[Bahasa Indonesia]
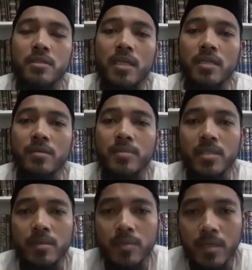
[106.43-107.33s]
dan yang
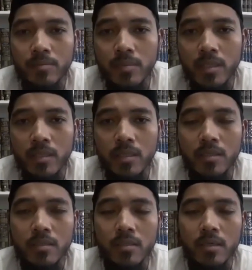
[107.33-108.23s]
bisa mengambil
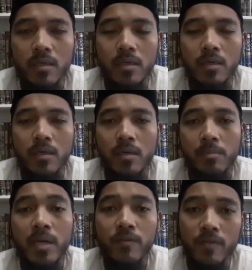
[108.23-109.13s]
uh,
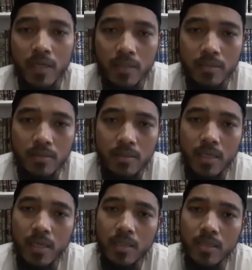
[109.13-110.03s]
manfaat
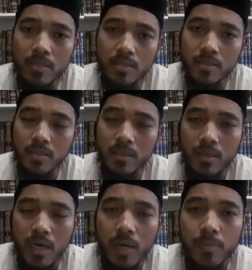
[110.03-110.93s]
dari atas
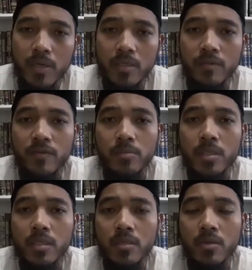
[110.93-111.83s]
apa yang
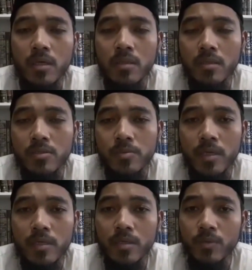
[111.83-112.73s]
difirmankan oleh Allah
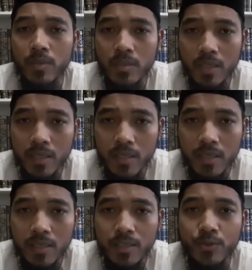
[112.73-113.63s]
Subhanahu wa
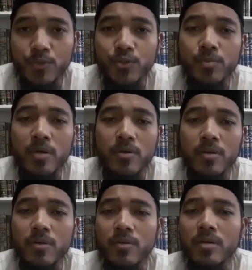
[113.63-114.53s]
taala itu cuma
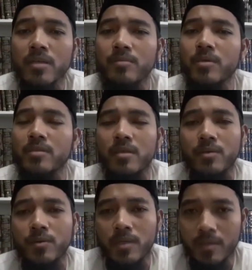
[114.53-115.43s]
orang-orang yang
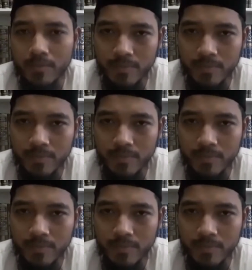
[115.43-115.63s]
bertakwa.